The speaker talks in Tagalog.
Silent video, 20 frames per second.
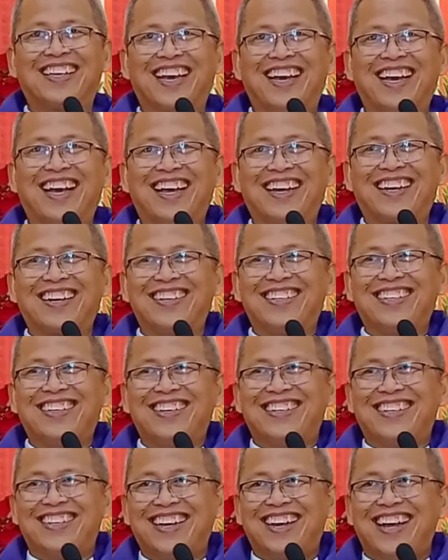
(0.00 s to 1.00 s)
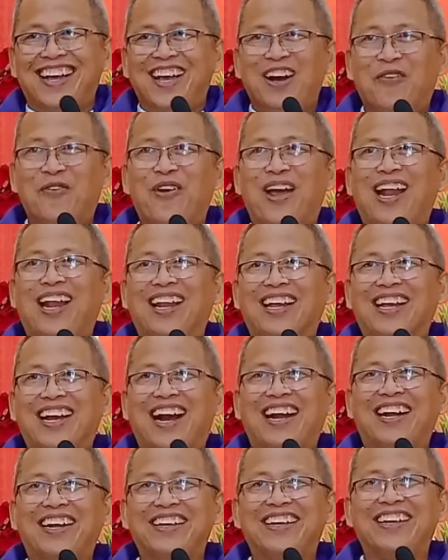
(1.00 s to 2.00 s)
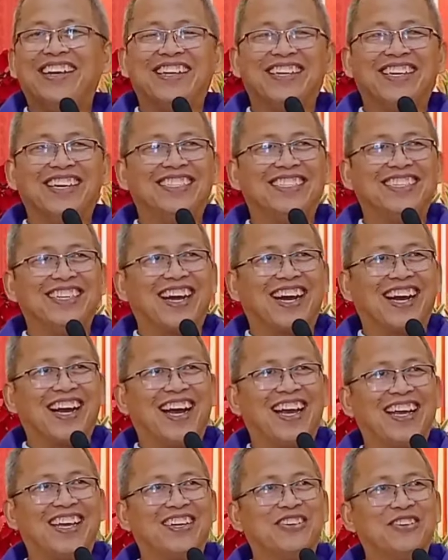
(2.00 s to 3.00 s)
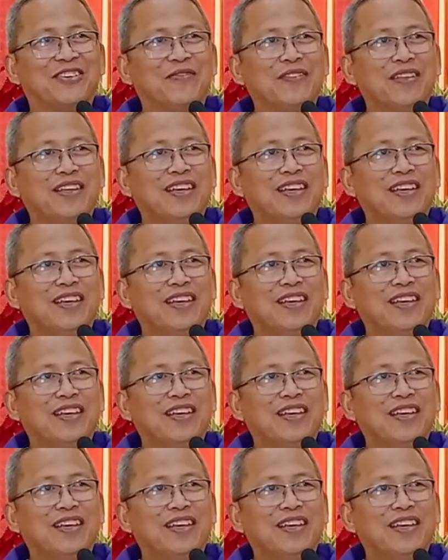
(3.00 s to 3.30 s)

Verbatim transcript: Oh. well guarded gid siya kayo.